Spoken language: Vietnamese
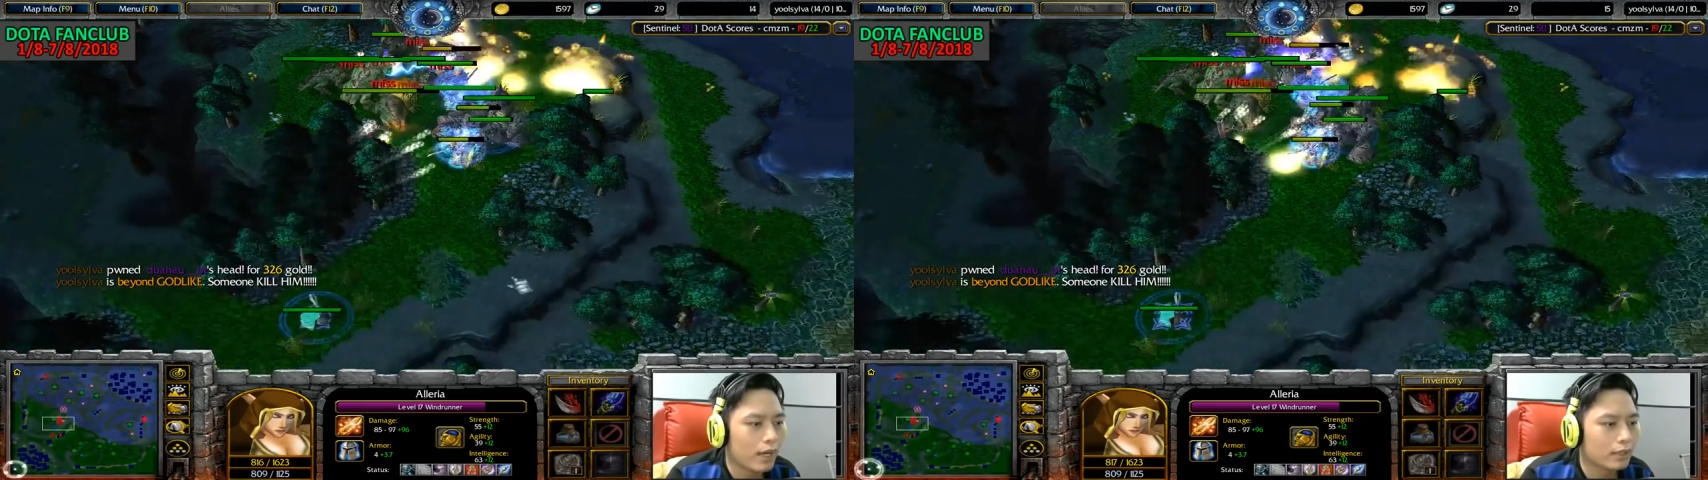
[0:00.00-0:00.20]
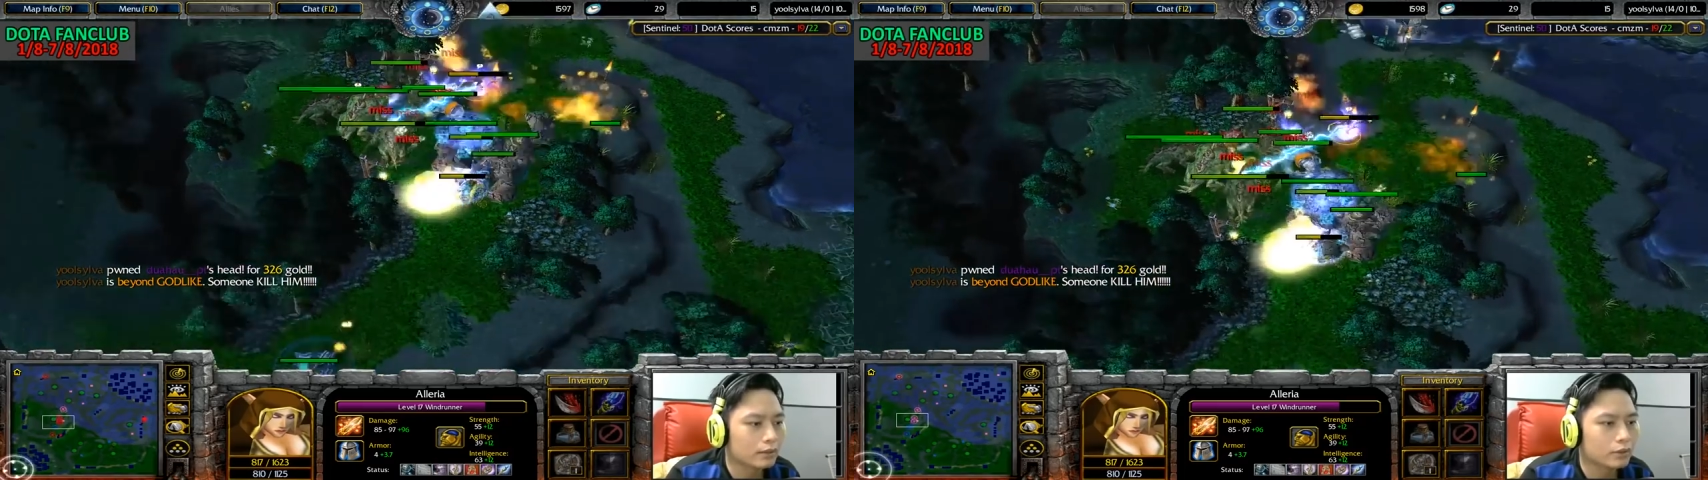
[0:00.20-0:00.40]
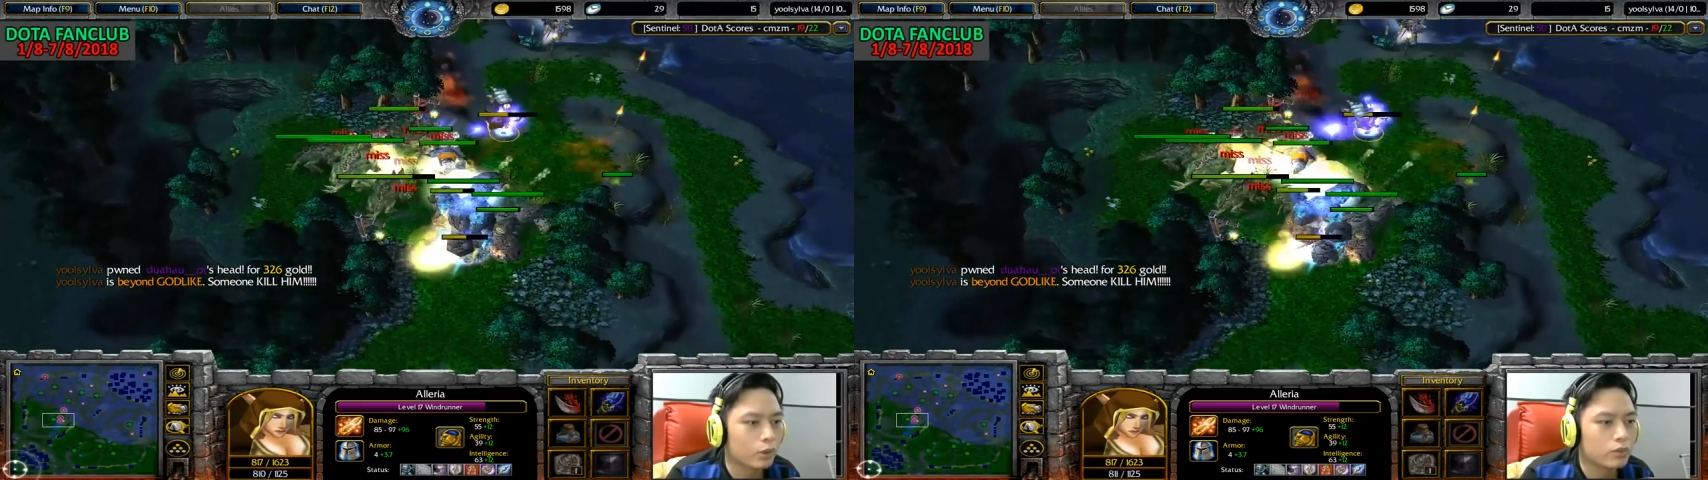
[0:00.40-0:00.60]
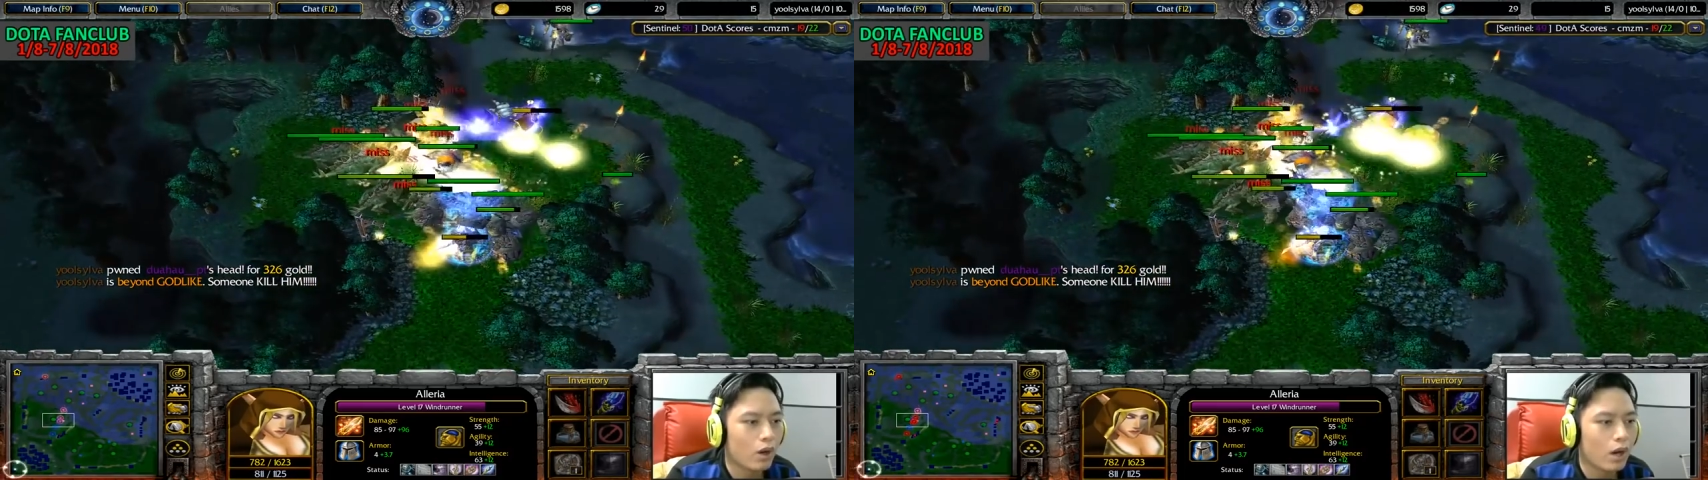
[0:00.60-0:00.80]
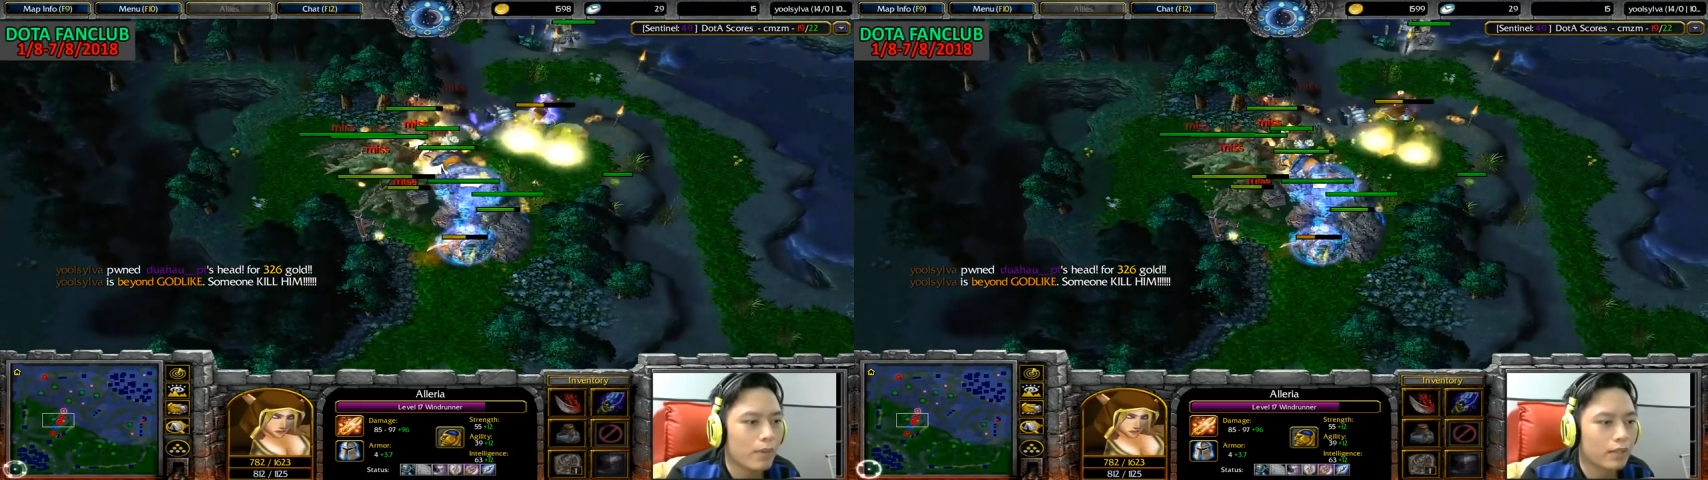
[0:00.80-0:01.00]
và súng
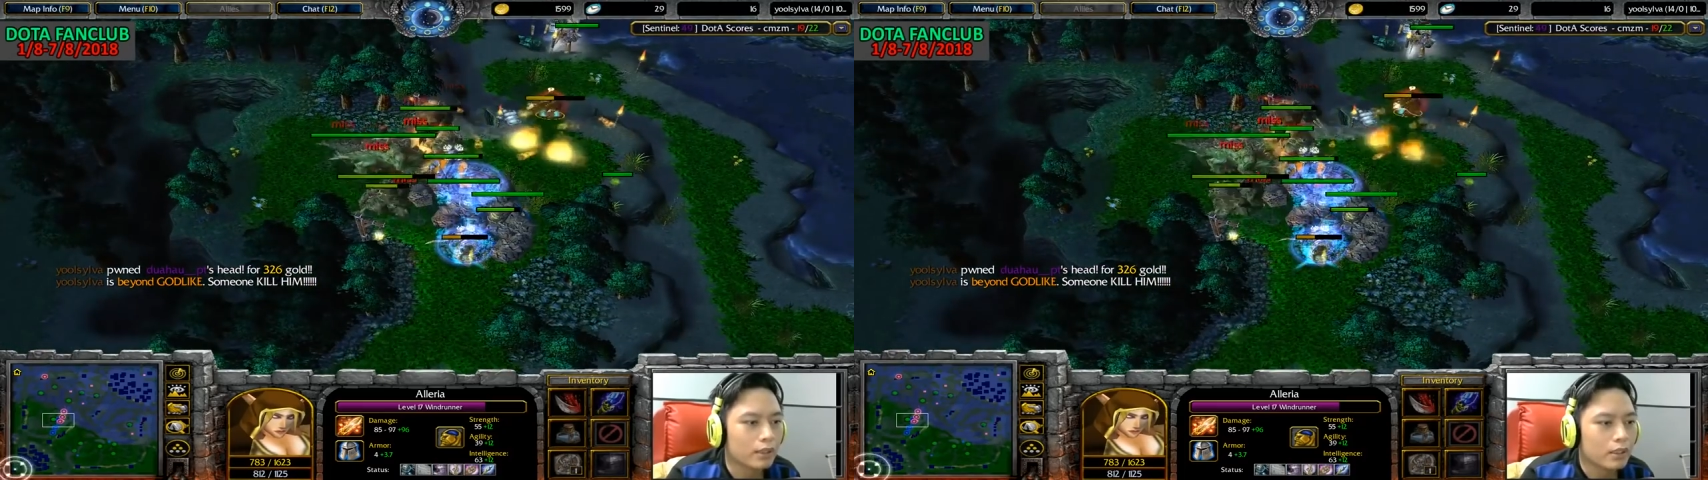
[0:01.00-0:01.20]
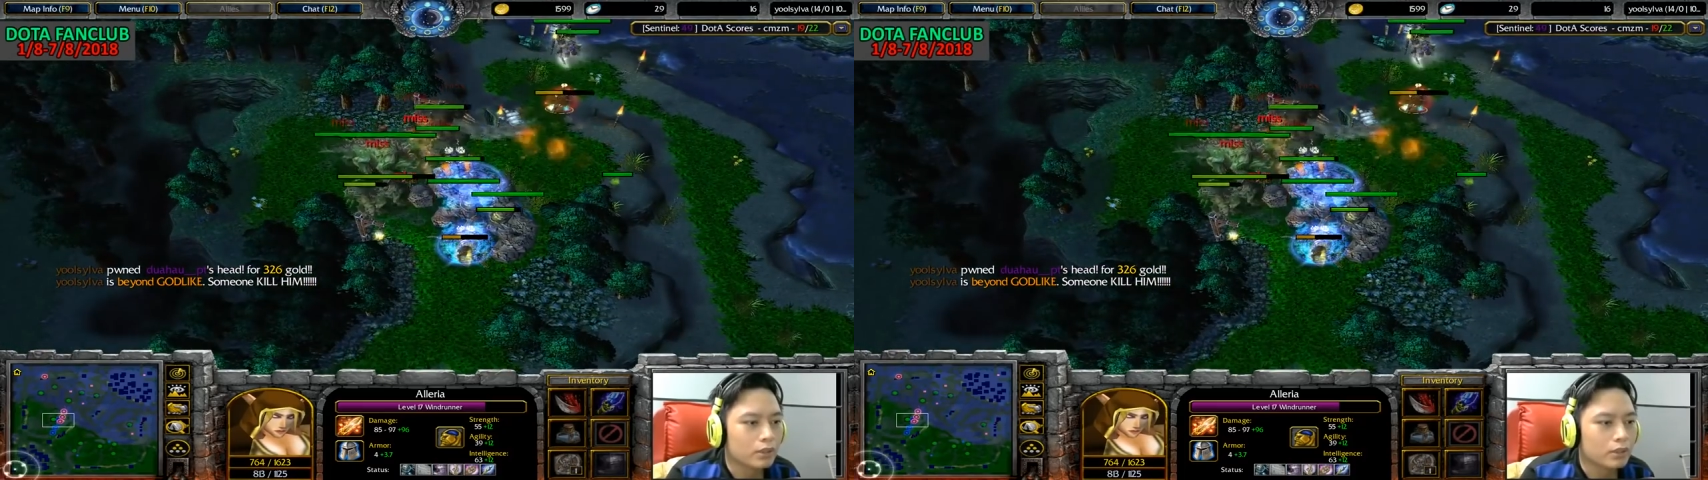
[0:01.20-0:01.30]
có mặt